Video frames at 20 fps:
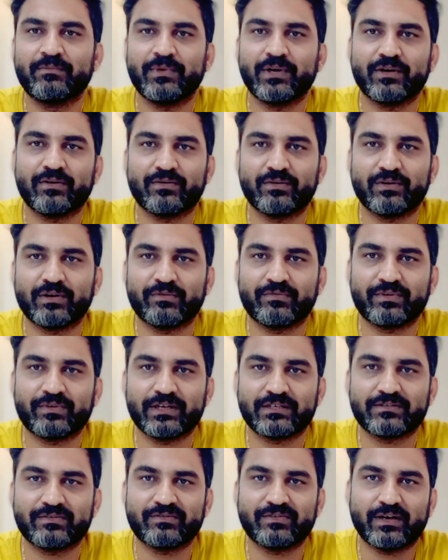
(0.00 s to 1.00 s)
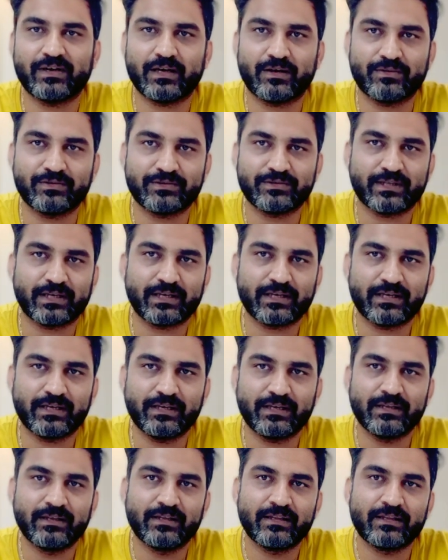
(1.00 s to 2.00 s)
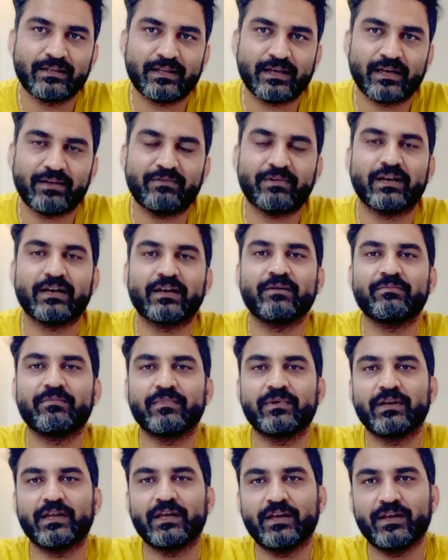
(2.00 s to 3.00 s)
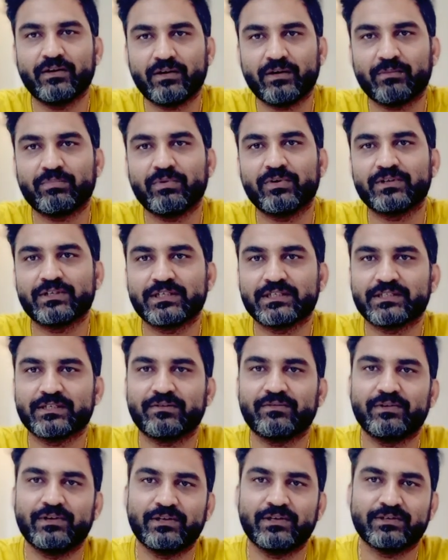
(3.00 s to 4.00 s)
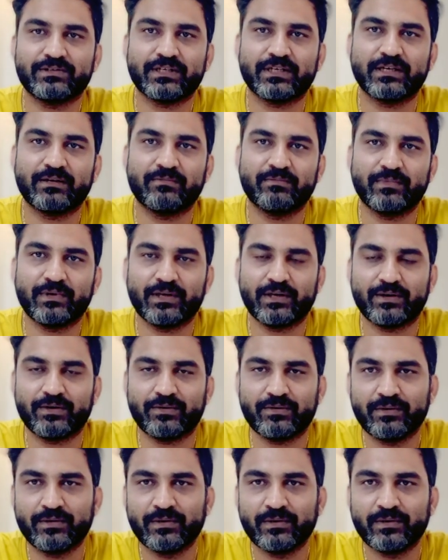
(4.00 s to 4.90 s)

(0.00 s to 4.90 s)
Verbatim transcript: మీకు నోటిఫికేషన్ ద్వారా వస్తాయి దానివల్ల నేను అప్లోడ్ చేసే వీడియోస్ అన్నీ మీరు